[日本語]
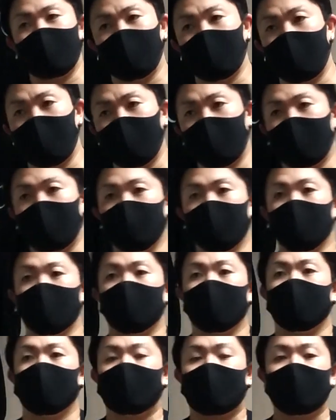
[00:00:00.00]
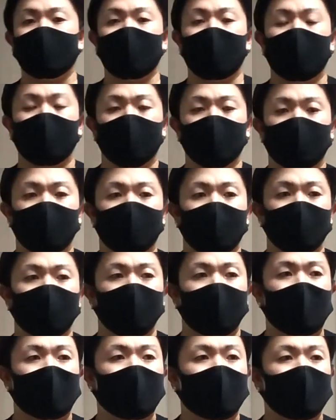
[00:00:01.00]
すねあの肩の種
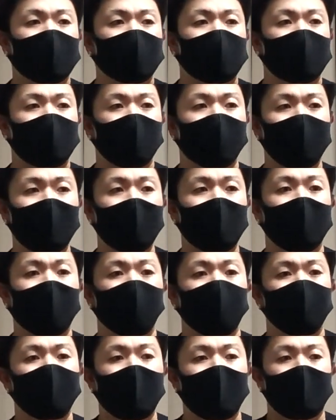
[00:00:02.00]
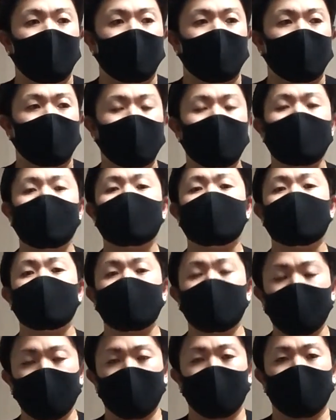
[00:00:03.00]
目に関しては低
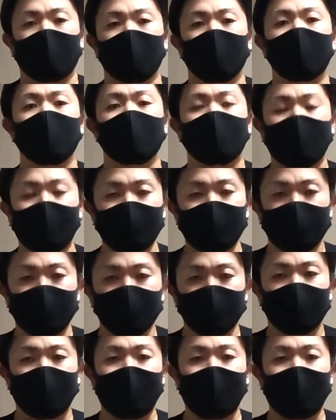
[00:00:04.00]
重量高回数